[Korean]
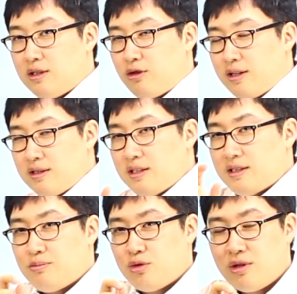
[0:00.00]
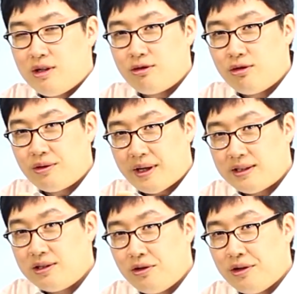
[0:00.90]
굉장히 집중하고
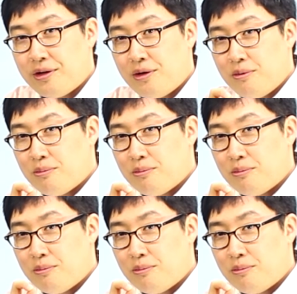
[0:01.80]
계신 거예요.